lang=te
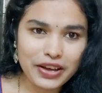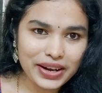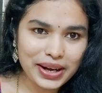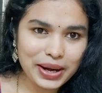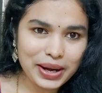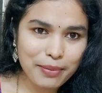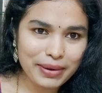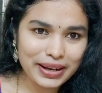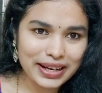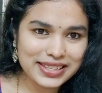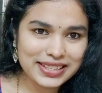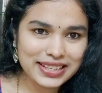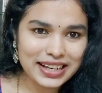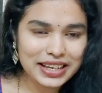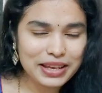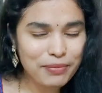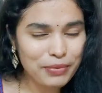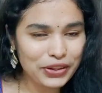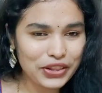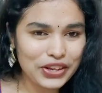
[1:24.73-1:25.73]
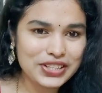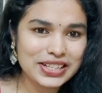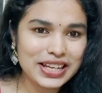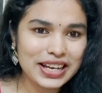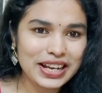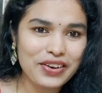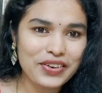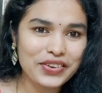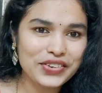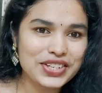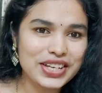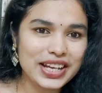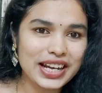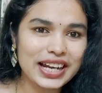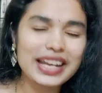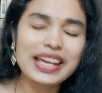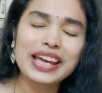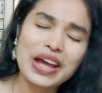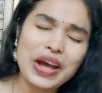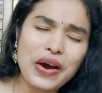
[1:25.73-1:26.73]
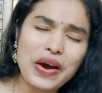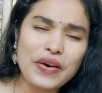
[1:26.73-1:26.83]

ఎవరైనా మన ఛానల్కి మొదటిసారిగా వచ్చారండి